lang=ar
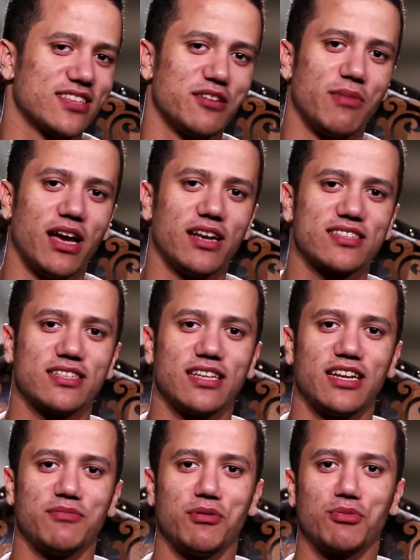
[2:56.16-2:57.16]
زي ما قال
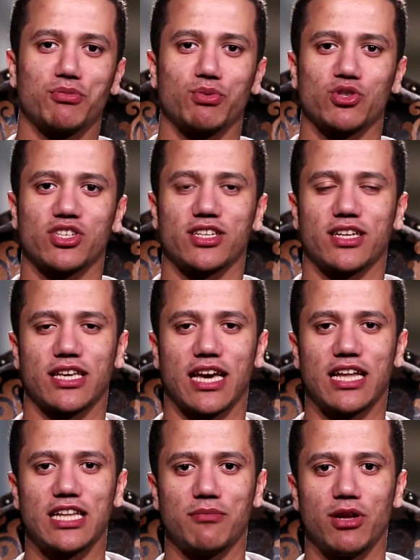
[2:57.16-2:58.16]
سيدنا الإمام البصيري
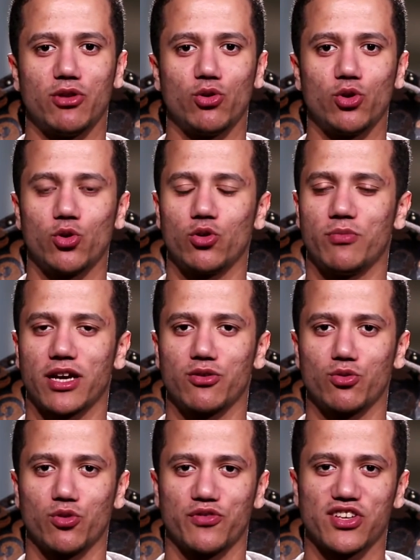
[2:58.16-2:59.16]
كأنما اللؤلؤ
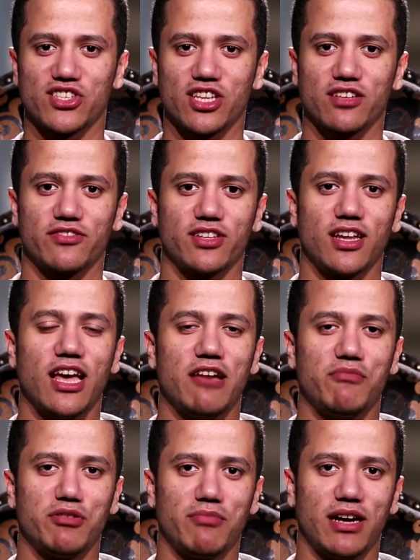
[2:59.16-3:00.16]
المكنون في صدف
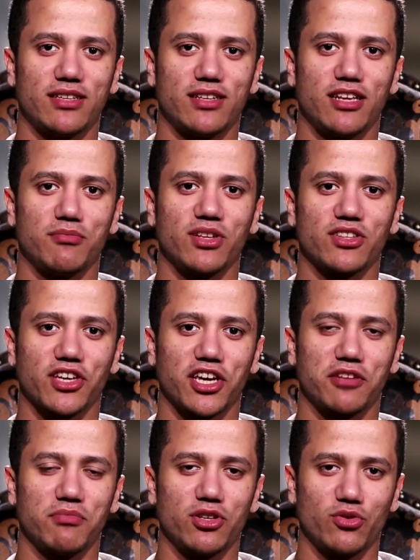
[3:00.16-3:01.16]
من معدني
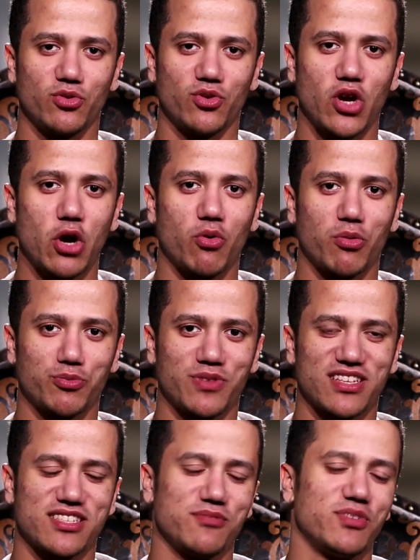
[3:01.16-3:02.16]
منطق منه
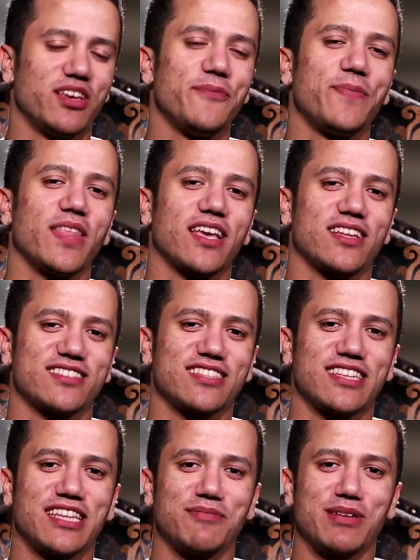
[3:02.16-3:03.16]
ومبتسم كان
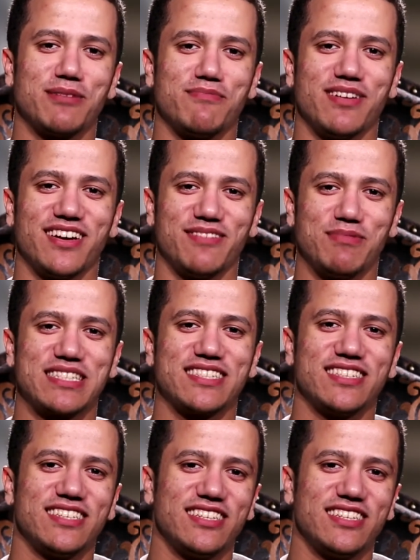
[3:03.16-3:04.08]
سيدنا النبي لما بس